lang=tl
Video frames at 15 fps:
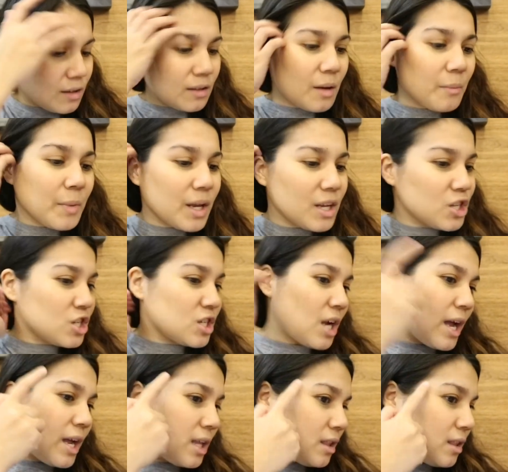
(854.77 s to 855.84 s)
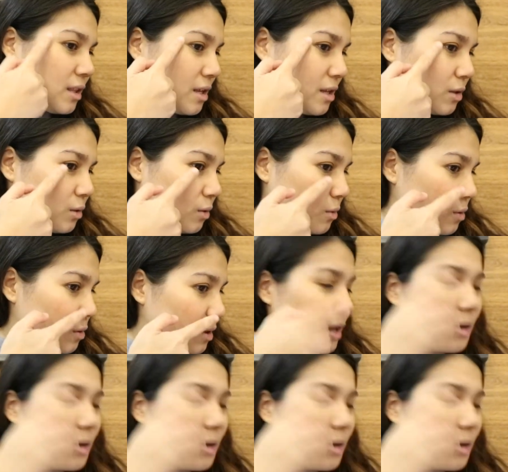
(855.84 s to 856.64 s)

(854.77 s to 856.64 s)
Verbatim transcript: na may shine dito.